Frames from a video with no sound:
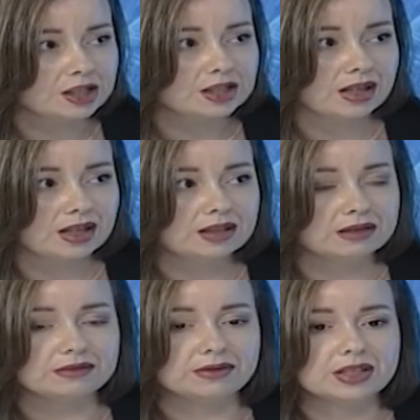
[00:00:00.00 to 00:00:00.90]
да,
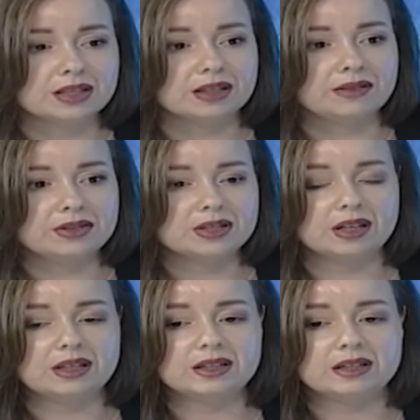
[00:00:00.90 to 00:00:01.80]
и восстановить
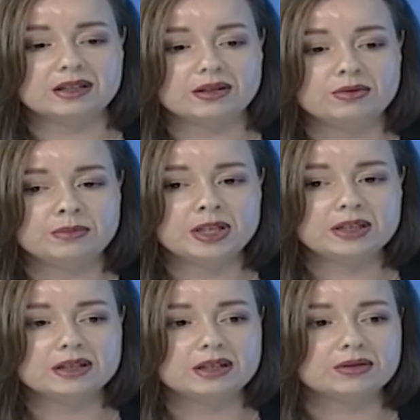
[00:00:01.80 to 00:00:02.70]
какие-то
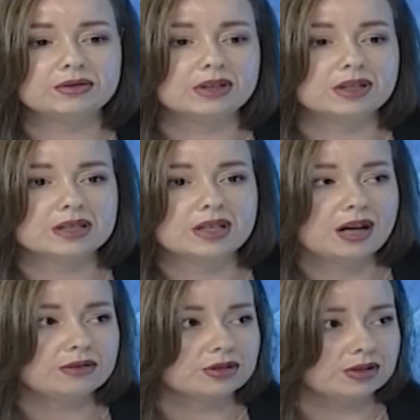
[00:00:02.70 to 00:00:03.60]
документы, которые
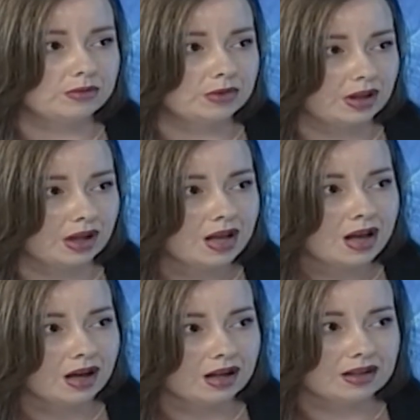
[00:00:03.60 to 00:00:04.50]
касаются именно
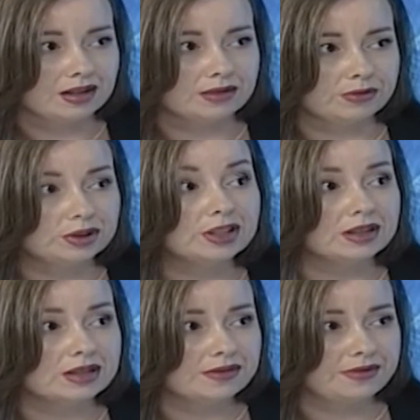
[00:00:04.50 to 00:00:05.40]
э, вот
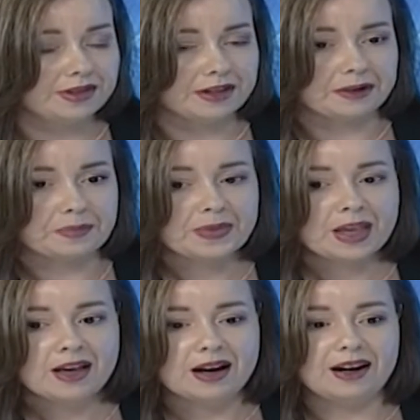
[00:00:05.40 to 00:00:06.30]
этой сферы.
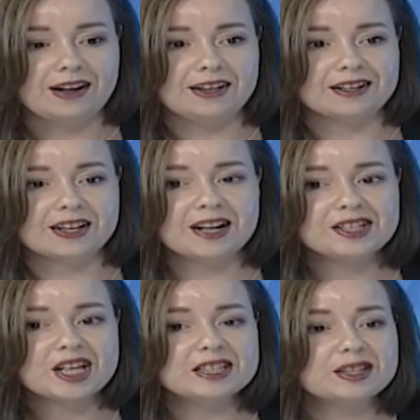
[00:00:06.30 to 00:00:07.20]
А как
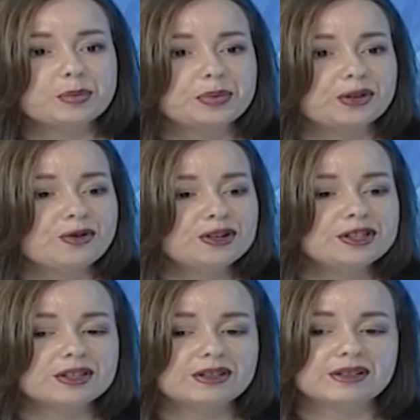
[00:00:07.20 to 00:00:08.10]
часто
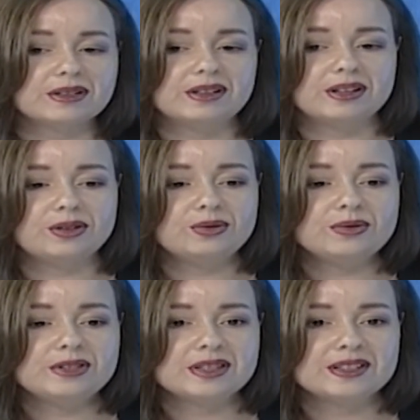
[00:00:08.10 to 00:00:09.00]
приходят э,
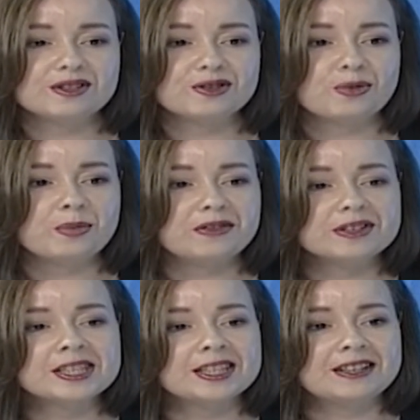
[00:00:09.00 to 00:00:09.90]
люди, чтобы
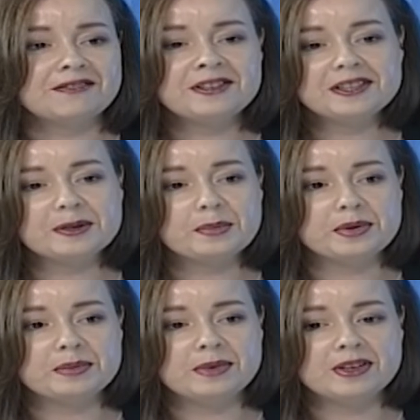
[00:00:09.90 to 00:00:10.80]
восстановить,
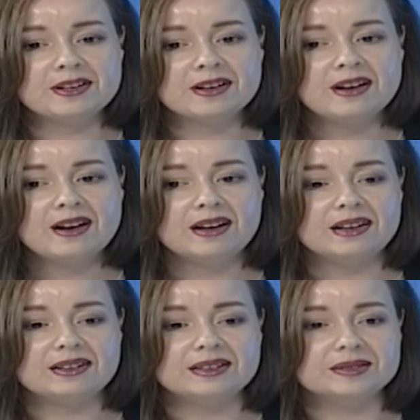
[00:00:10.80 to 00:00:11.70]
например, э,
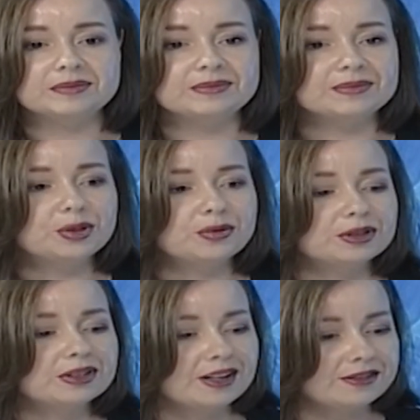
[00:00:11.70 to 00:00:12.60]
а, ну
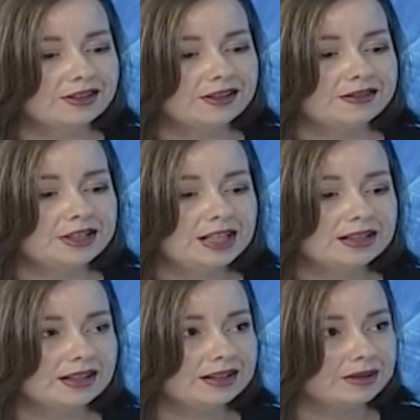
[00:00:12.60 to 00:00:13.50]
вот, как вы говорили,
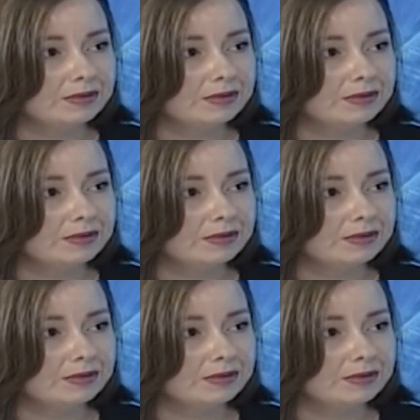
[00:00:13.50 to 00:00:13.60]
да, там